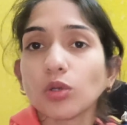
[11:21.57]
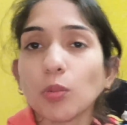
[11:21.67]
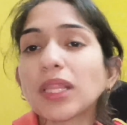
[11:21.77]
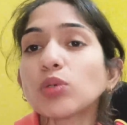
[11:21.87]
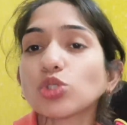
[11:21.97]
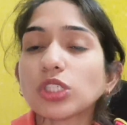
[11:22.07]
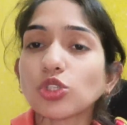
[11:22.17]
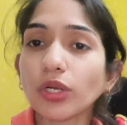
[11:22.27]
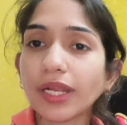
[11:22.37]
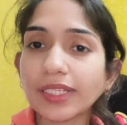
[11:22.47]
मतलब उसकी
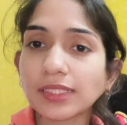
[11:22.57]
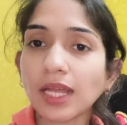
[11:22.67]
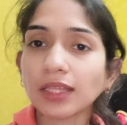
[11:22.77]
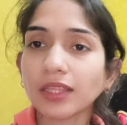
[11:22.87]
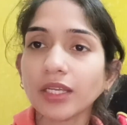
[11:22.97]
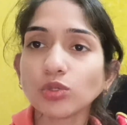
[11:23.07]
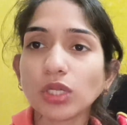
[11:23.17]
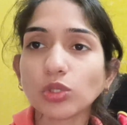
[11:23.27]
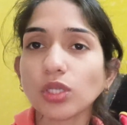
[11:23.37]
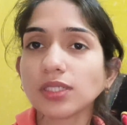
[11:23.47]
जो रेज आती है
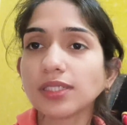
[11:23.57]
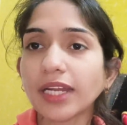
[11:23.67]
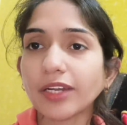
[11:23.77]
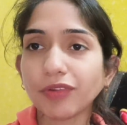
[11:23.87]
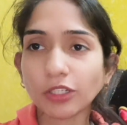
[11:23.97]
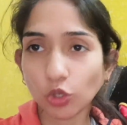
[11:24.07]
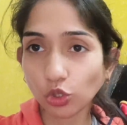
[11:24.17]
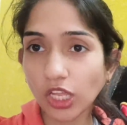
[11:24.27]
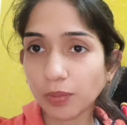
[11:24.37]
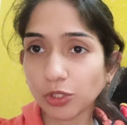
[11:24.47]
उसका थोड़ा सा साइड इफेक्ट
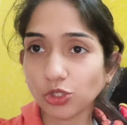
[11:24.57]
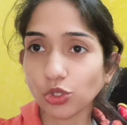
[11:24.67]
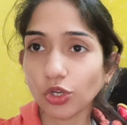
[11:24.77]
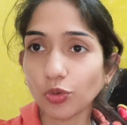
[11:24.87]
होता है बच्चों के